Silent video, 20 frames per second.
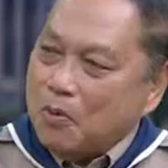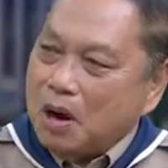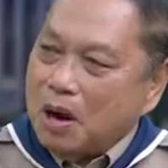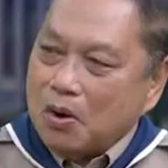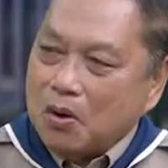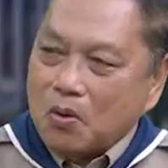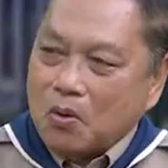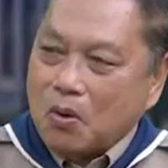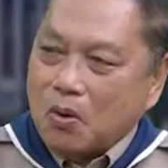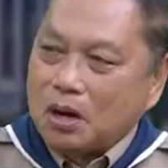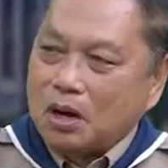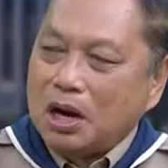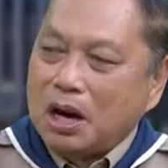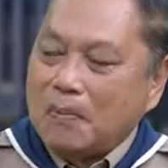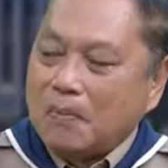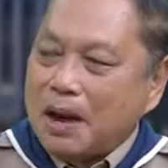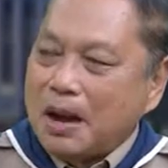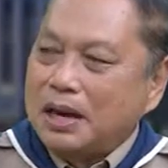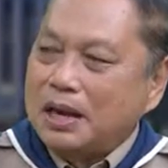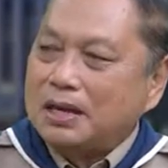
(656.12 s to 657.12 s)
บอกว่าขน
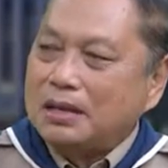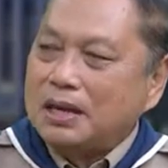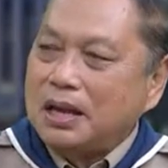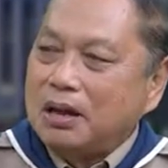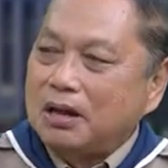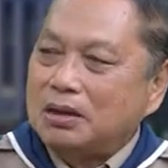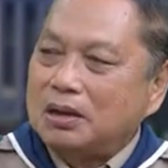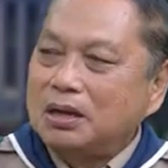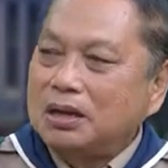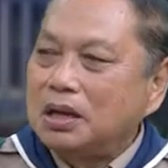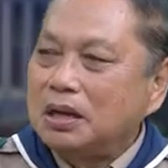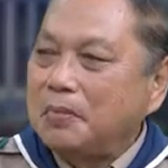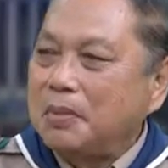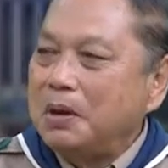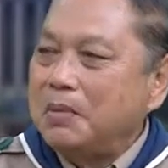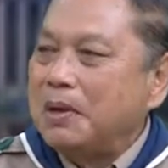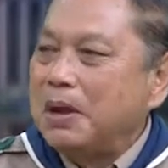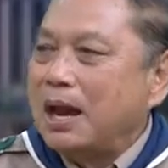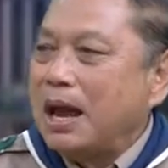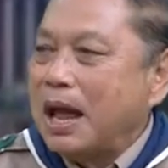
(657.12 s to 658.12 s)
น้ำมันดีเซลขึ้นเครื่อง
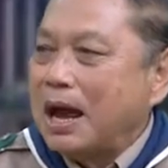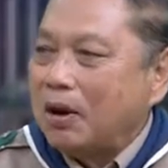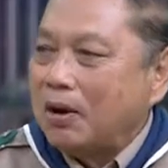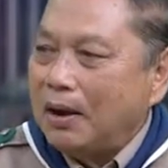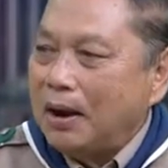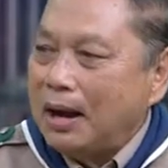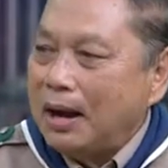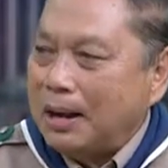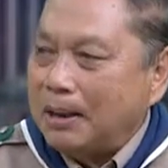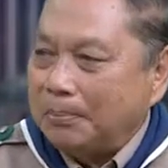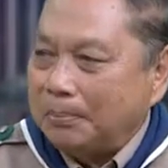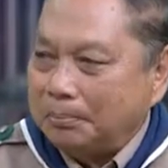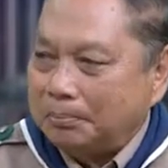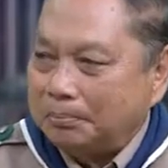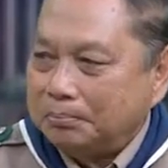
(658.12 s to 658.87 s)
บินไม่ได้เขาห้าม